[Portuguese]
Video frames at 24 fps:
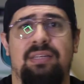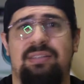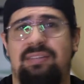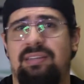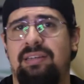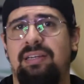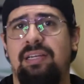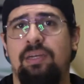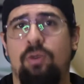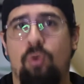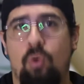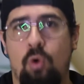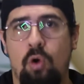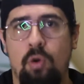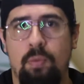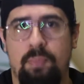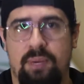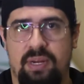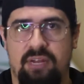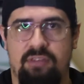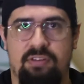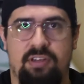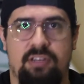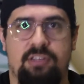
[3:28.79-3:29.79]
E se clicou
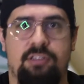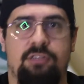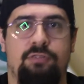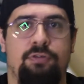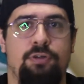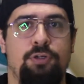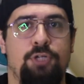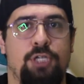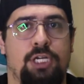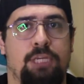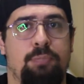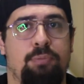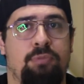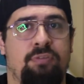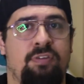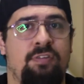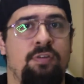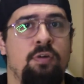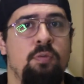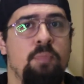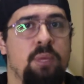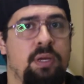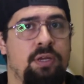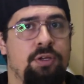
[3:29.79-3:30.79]
para ver esse vídeo é que
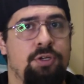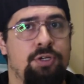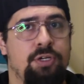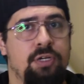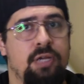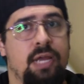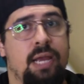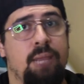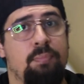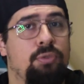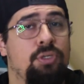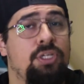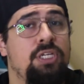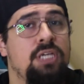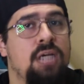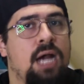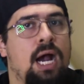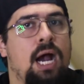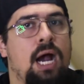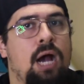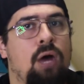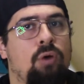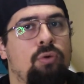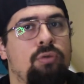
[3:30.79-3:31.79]
provavelmente é porque
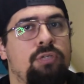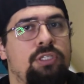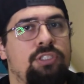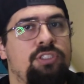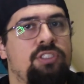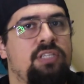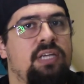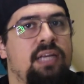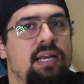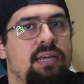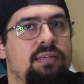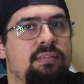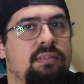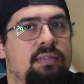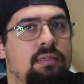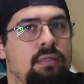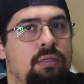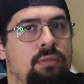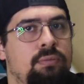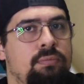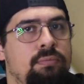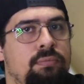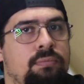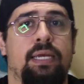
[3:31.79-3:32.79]
há algo que te interessa,
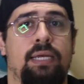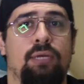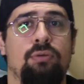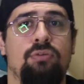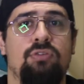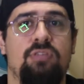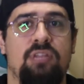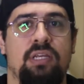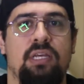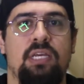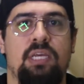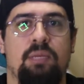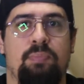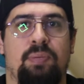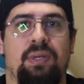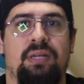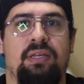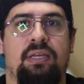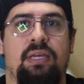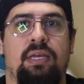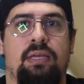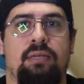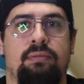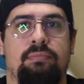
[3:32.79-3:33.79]
não? Eu sei que para
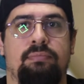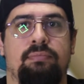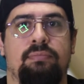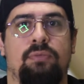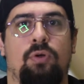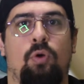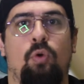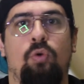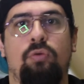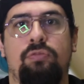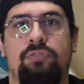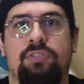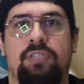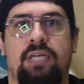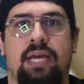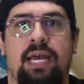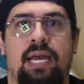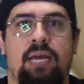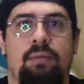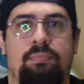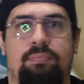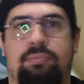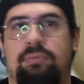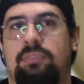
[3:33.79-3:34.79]
quem ouve
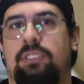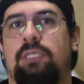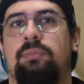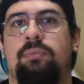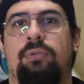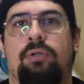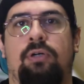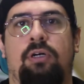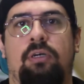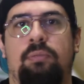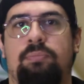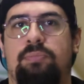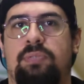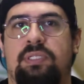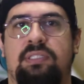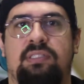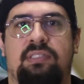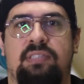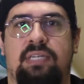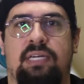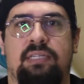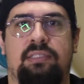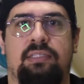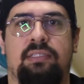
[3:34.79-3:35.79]
rap, hip hop,
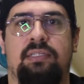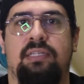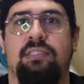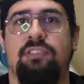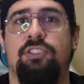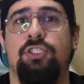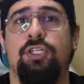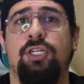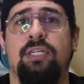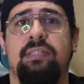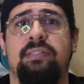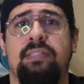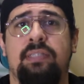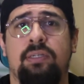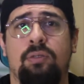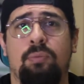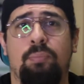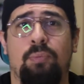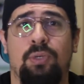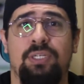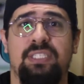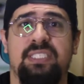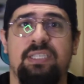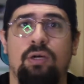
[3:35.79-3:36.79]
etc, desde que nasceu,
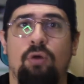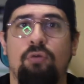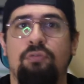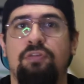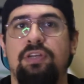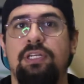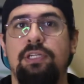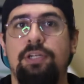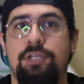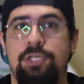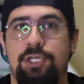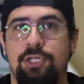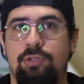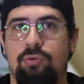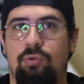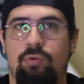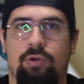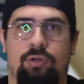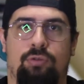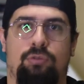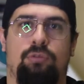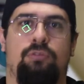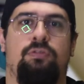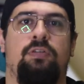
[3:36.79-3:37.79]
pode estar ofendido com o
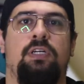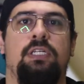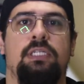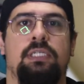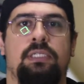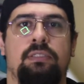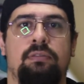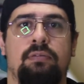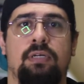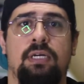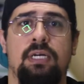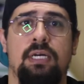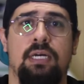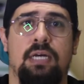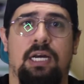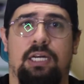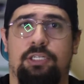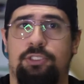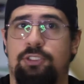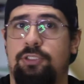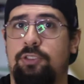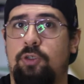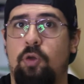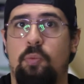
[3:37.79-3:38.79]
que eu tô falando,
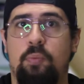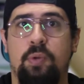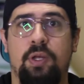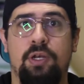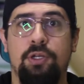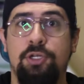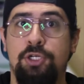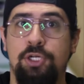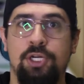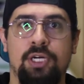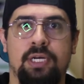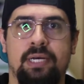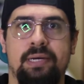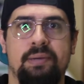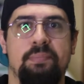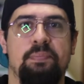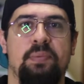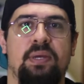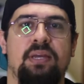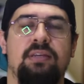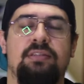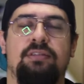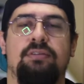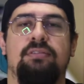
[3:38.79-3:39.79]
achando que eu perdi a
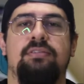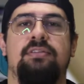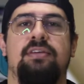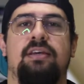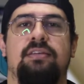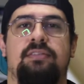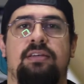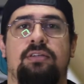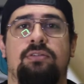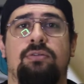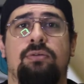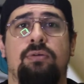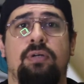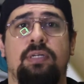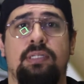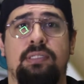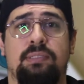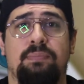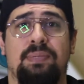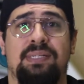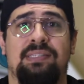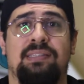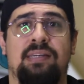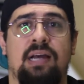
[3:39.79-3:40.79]
cabeça ao dizer essas coisas,
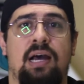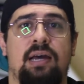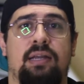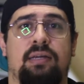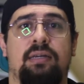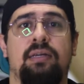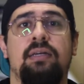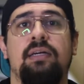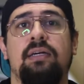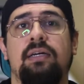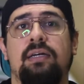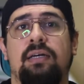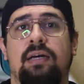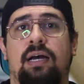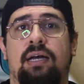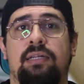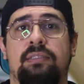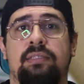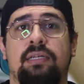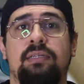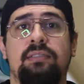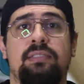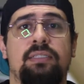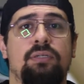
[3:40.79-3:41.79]
mas cara, a
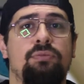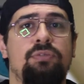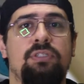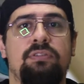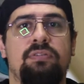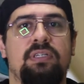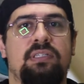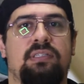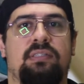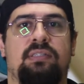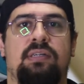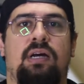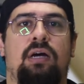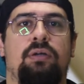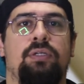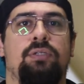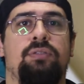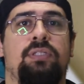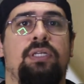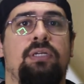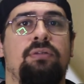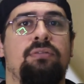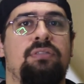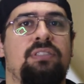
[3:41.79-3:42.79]
dança é universal e eu
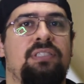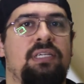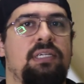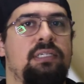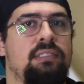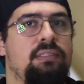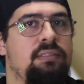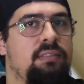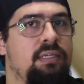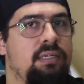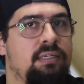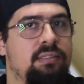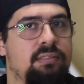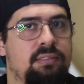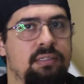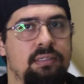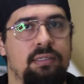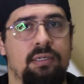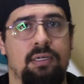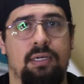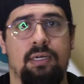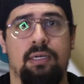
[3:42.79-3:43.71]
tenho certeza